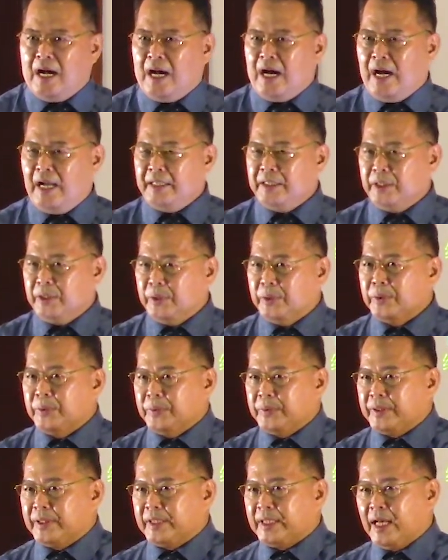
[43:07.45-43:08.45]
还有
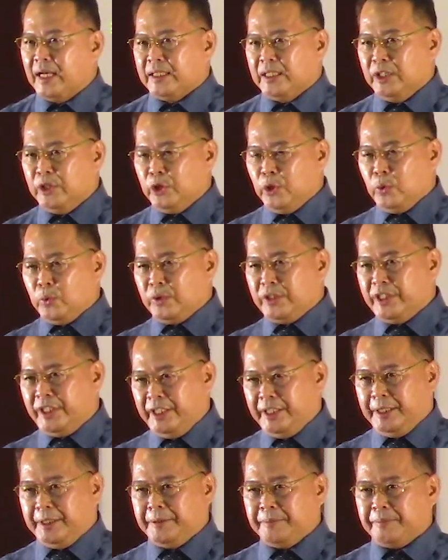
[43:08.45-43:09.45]
他的勇
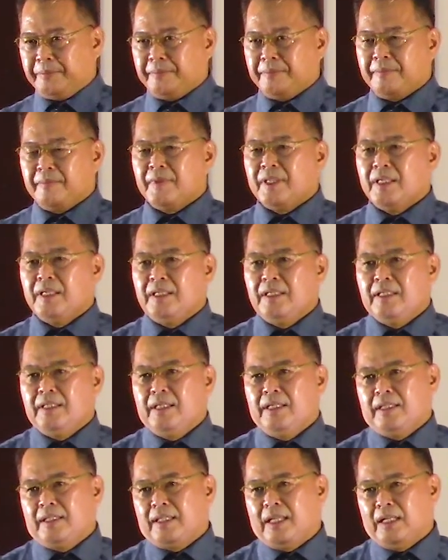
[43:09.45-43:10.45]
气。
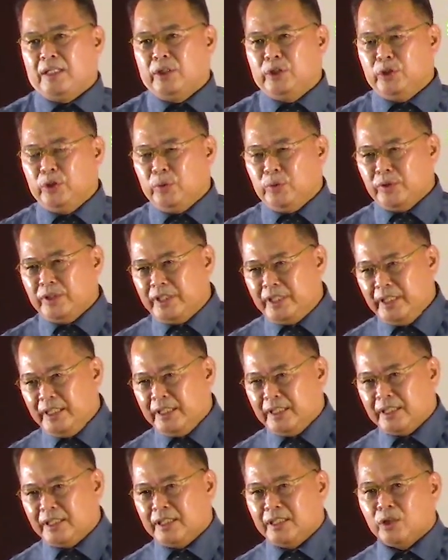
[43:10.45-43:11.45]
他的勇
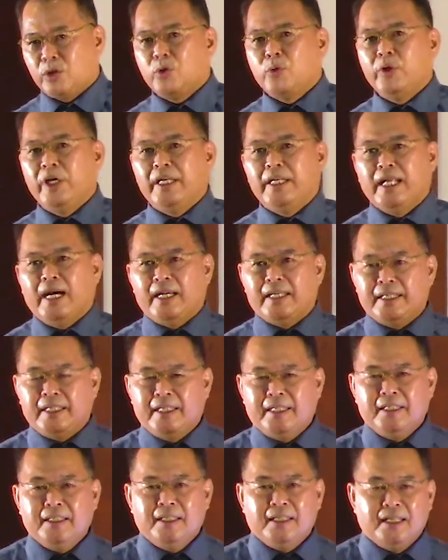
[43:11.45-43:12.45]
气是归纳
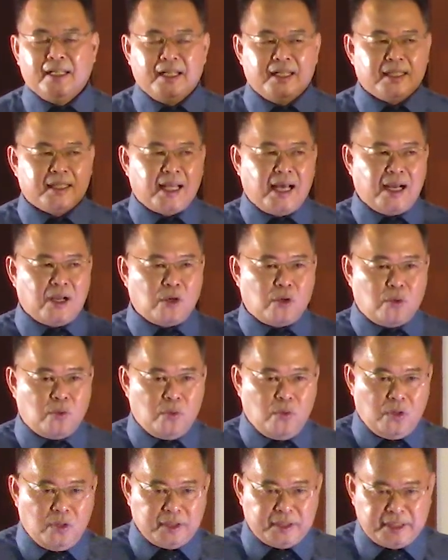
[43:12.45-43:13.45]
于他
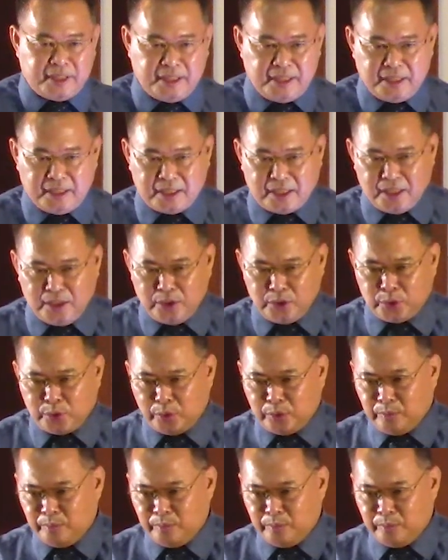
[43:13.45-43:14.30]
过去跟从